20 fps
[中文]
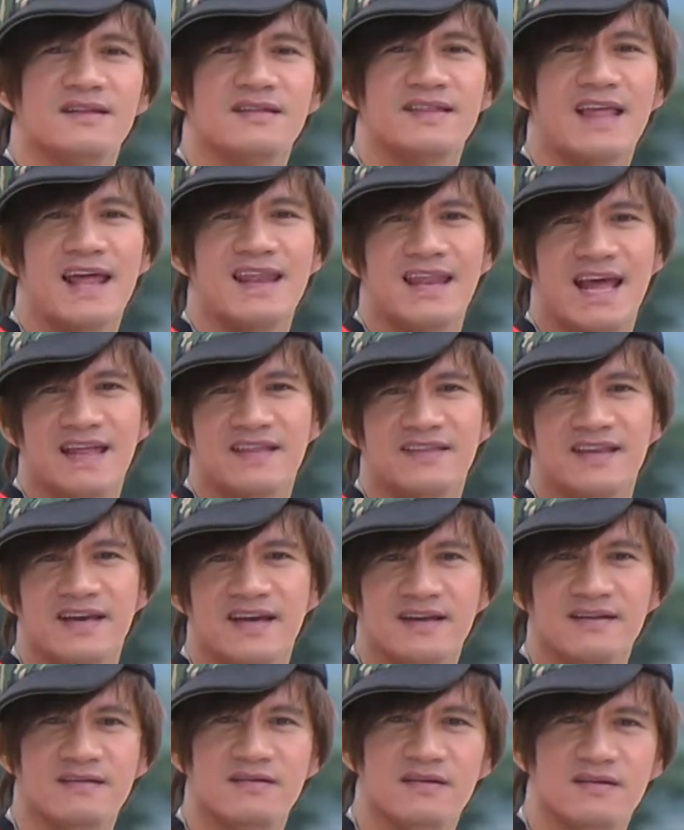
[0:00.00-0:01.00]
但蓝
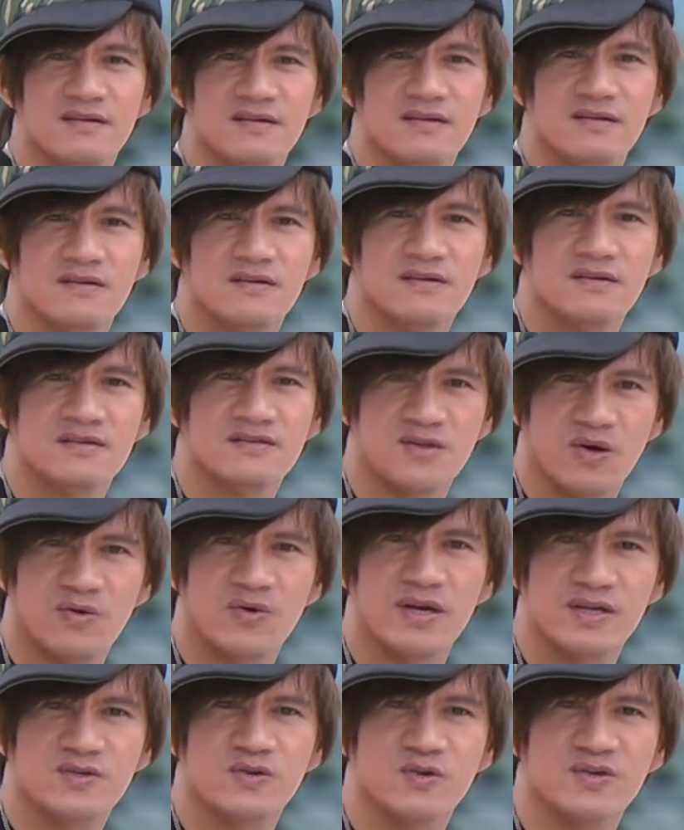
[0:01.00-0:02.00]
天总
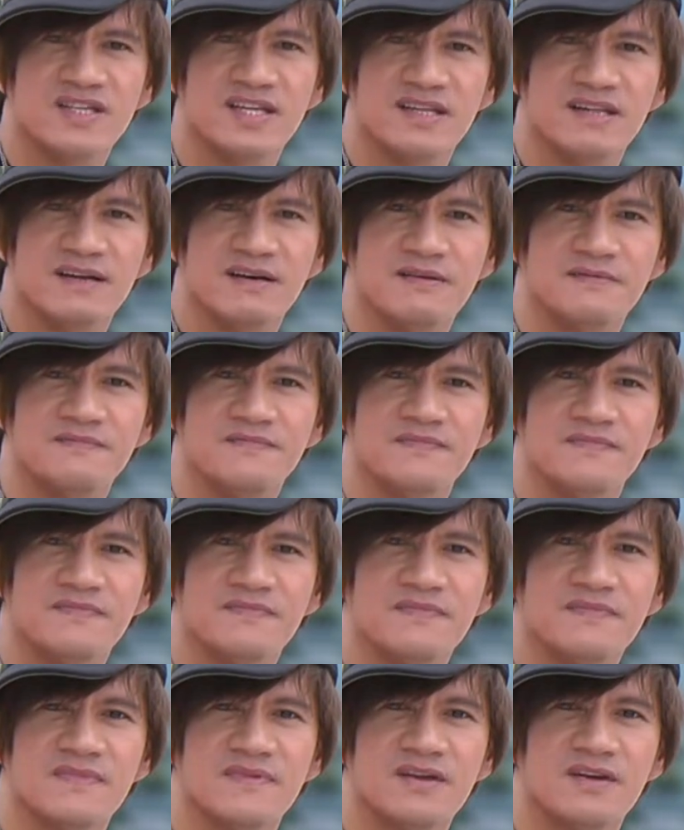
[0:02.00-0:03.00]
会出现的。
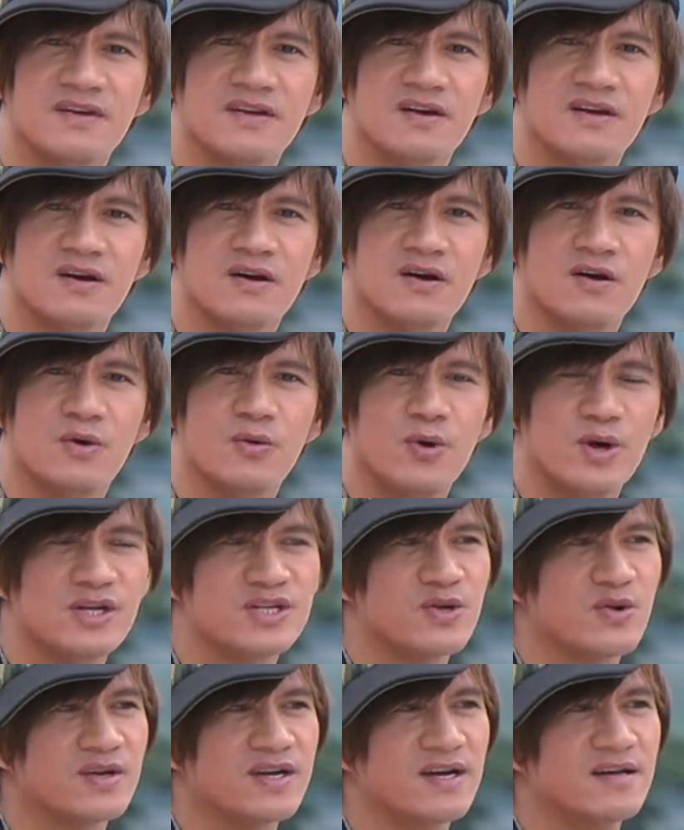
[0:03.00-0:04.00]
我一
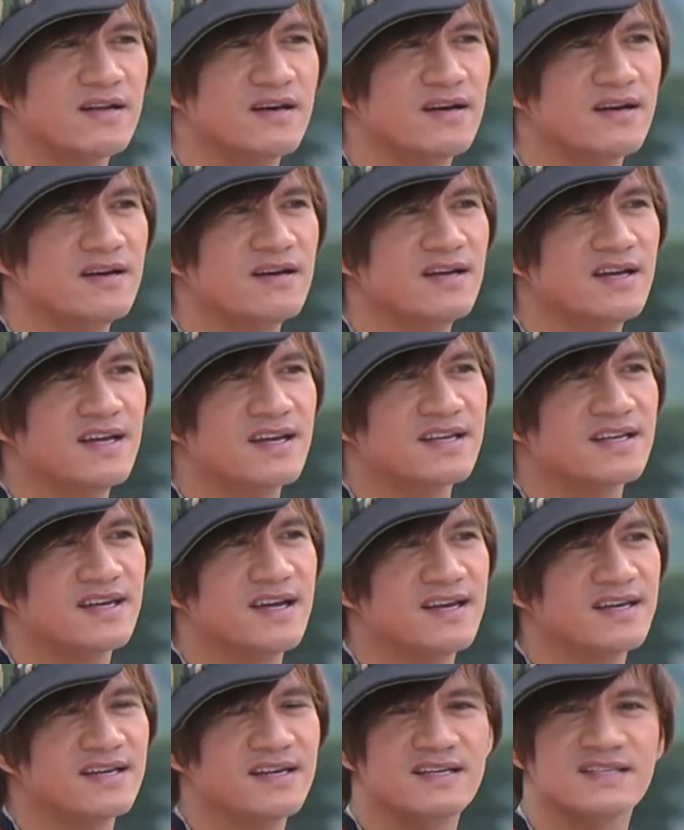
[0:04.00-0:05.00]
首歌呢，可
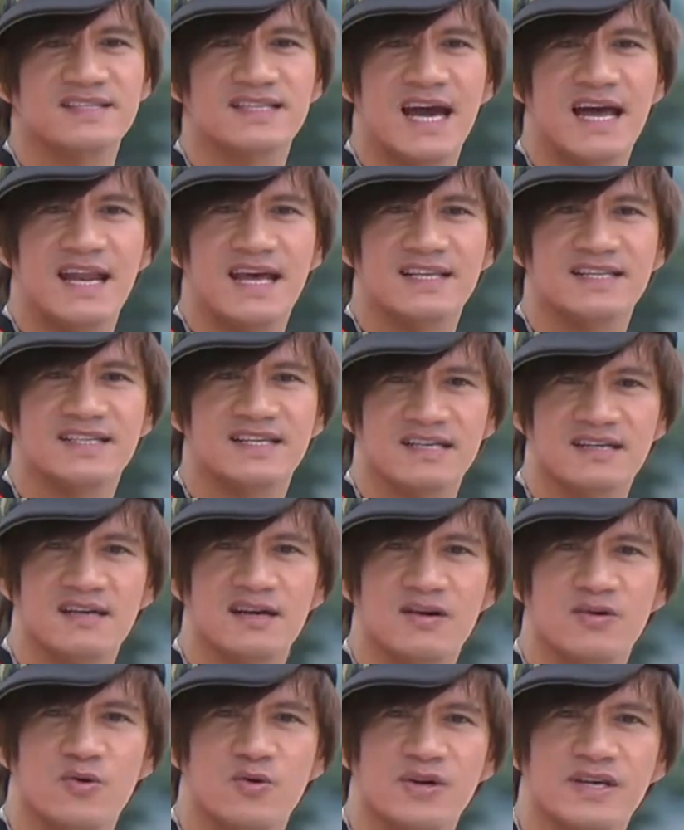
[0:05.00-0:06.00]
以跟迦南情
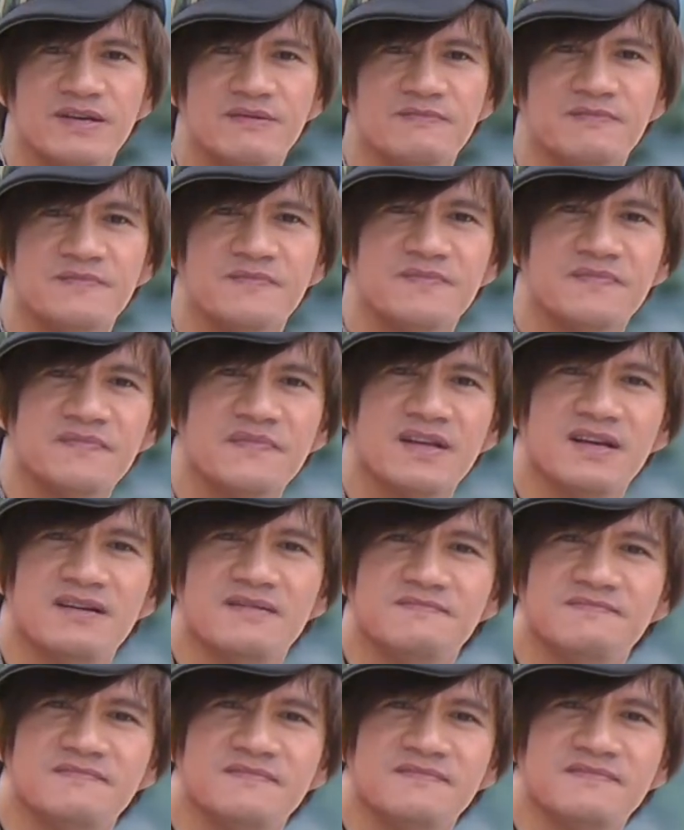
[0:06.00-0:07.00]
歌呼应。
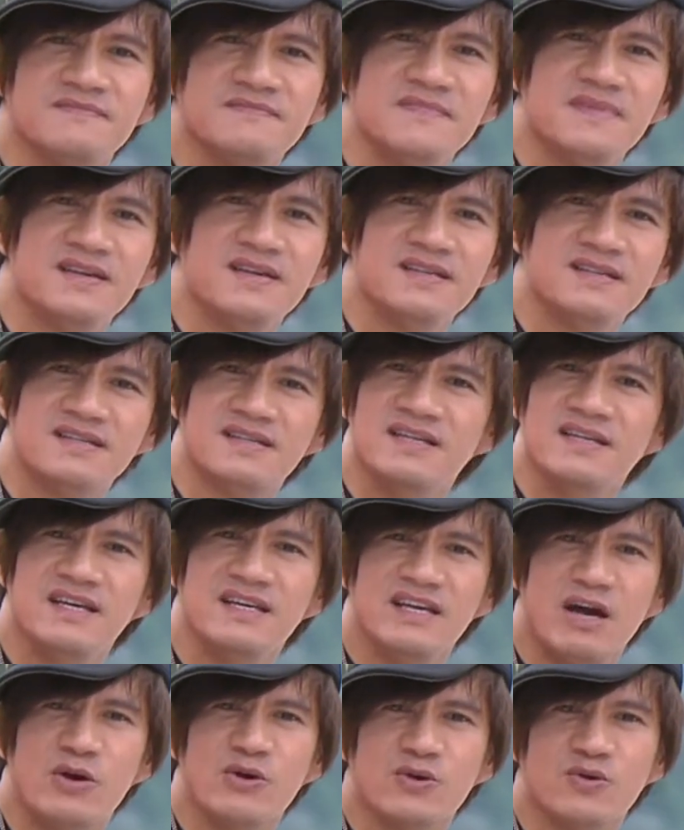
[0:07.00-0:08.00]
思念
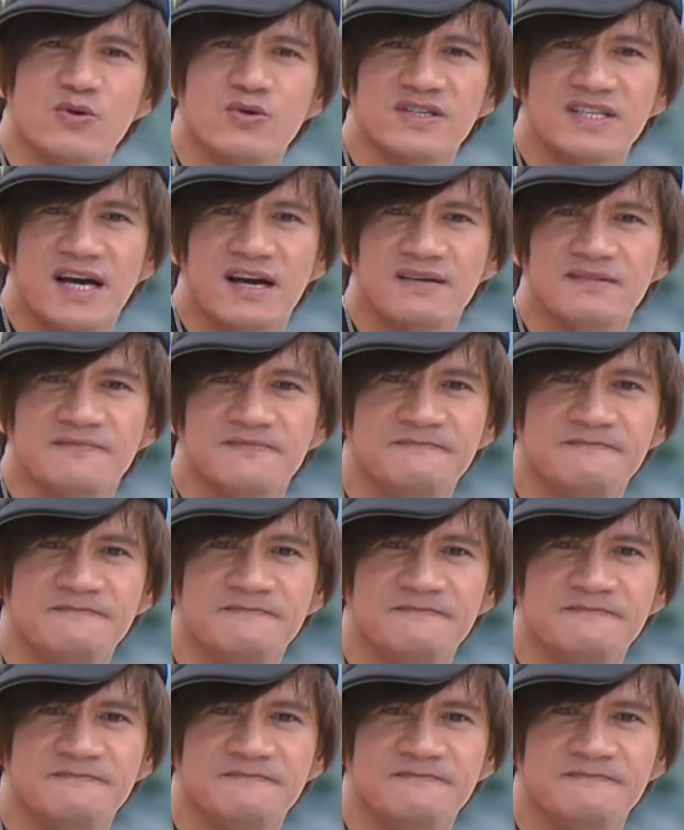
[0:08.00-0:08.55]
遥远故乡。